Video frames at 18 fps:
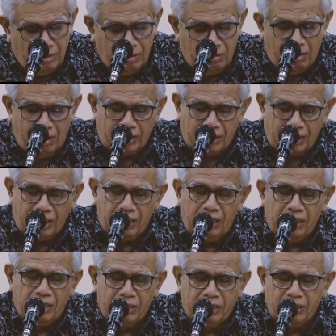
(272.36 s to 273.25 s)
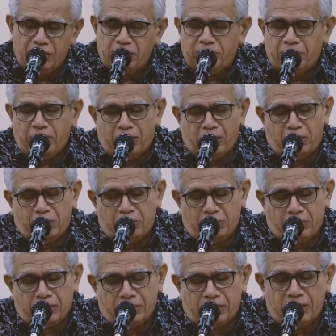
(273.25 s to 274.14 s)
wa adkhilni bi
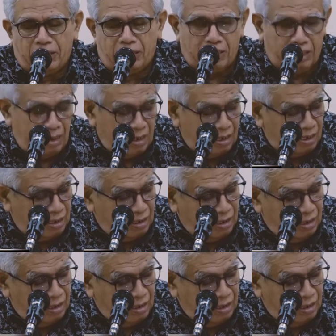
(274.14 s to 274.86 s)
rahmatika